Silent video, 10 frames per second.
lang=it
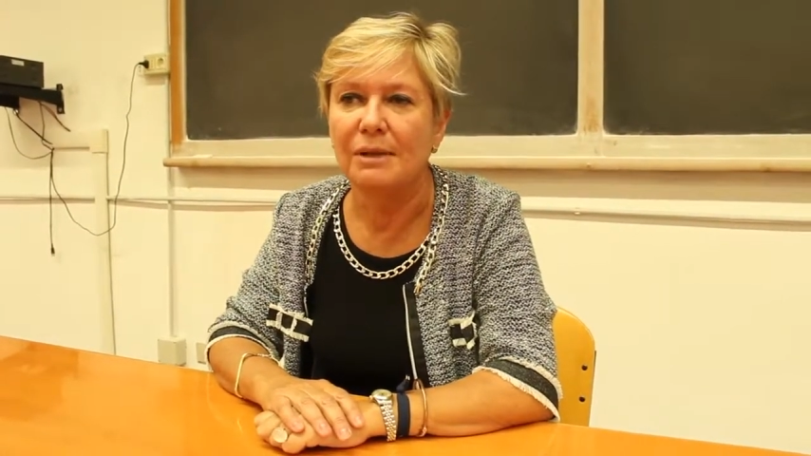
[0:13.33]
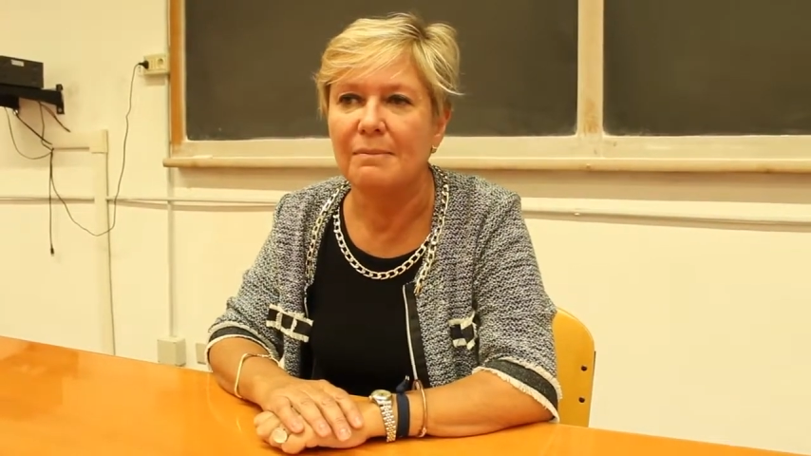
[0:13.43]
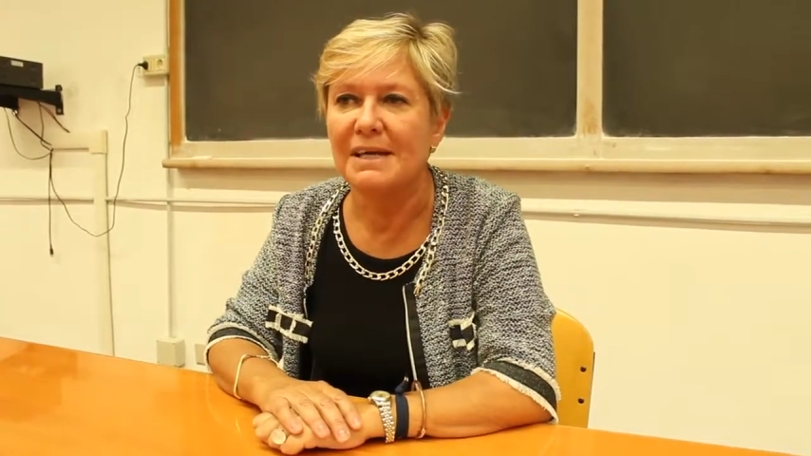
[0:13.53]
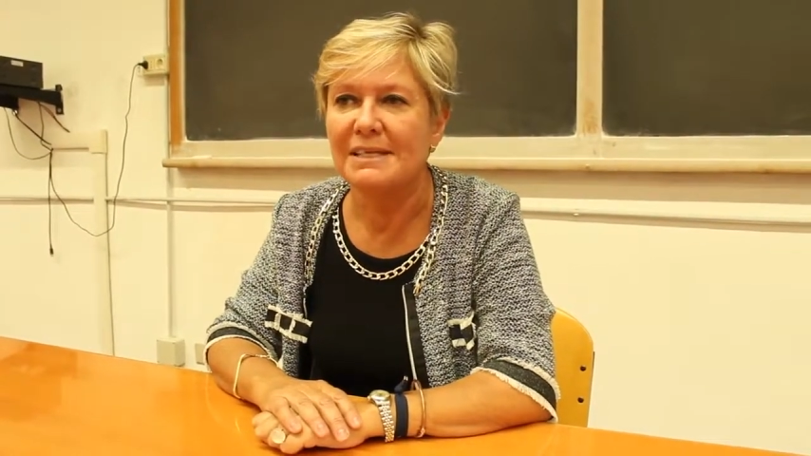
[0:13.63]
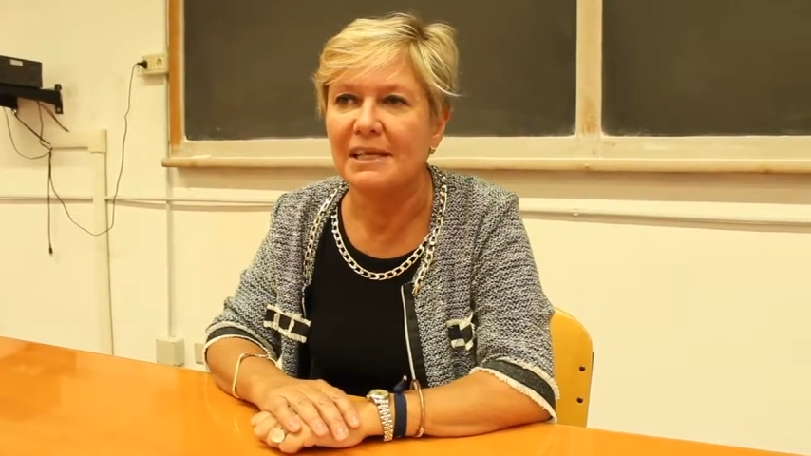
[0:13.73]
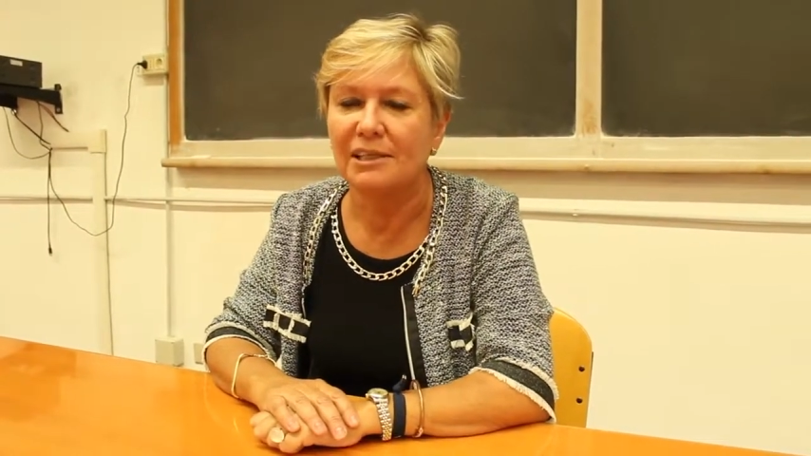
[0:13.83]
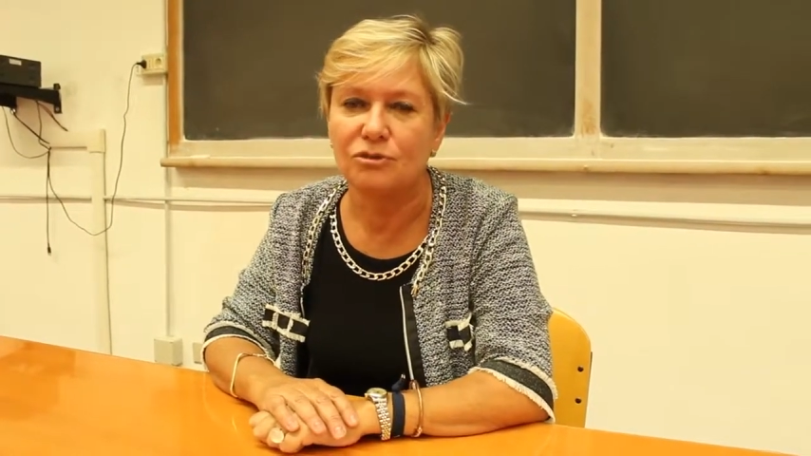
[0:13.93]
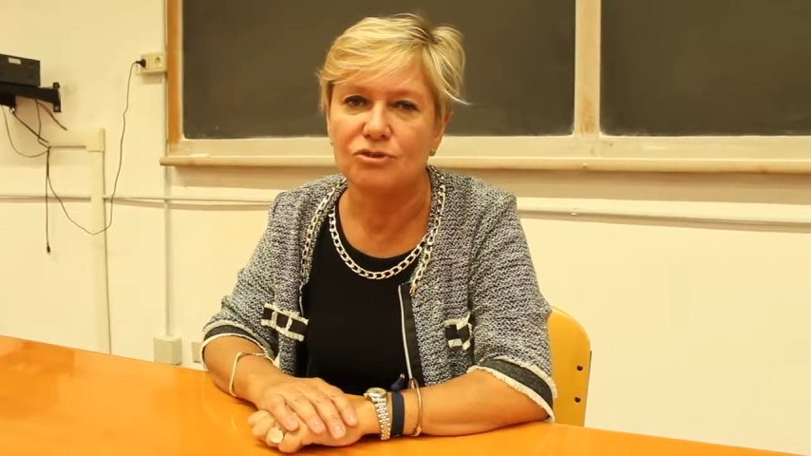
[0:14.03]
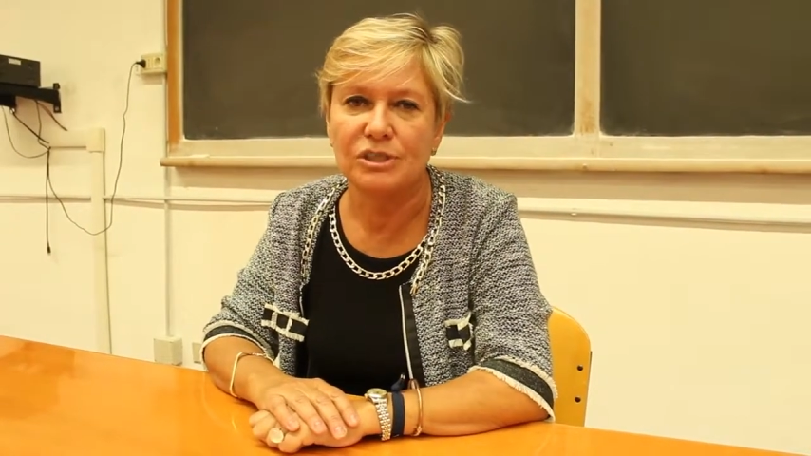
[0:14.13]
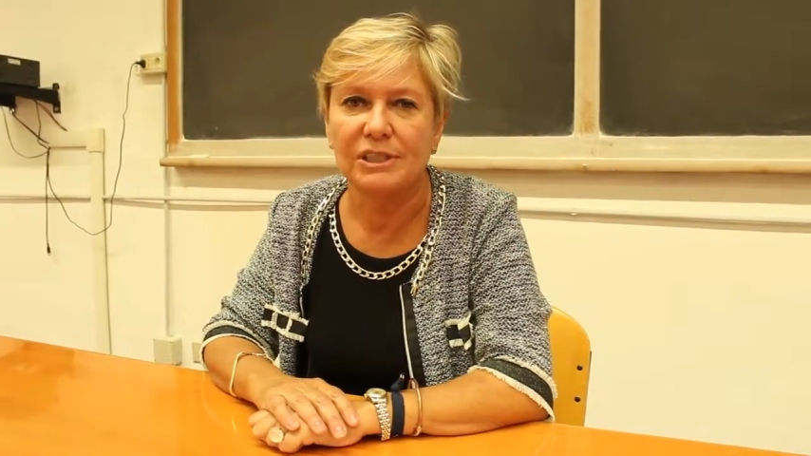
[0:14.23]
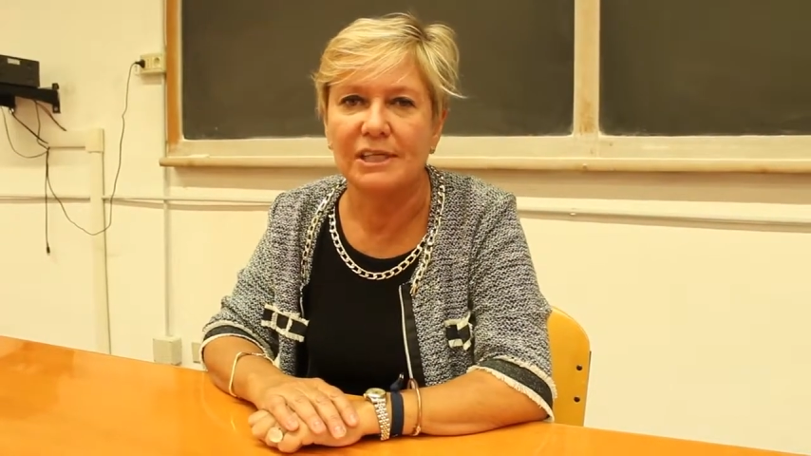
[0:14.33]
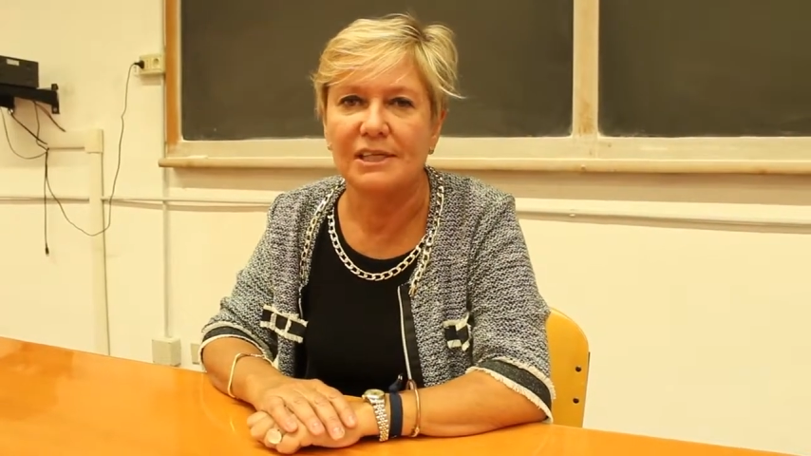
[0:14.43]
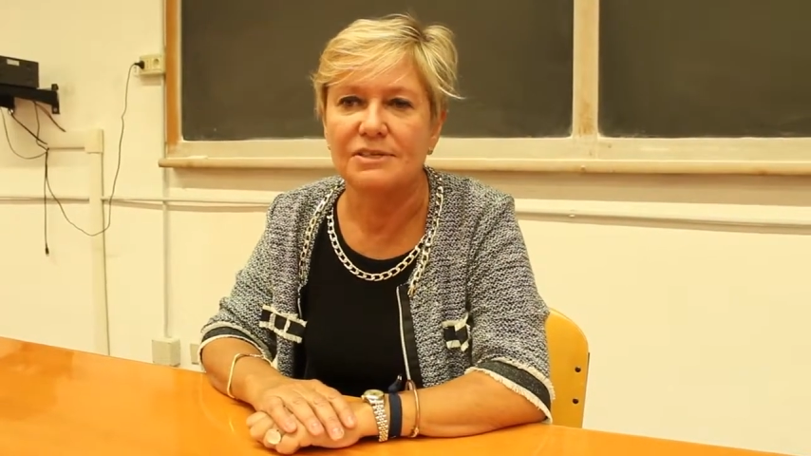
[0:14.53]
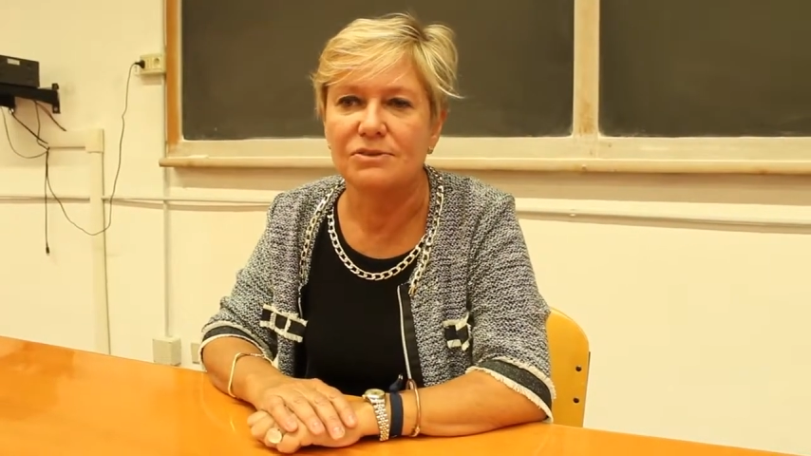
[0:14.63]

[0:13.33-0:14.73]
alla base della tossicità delle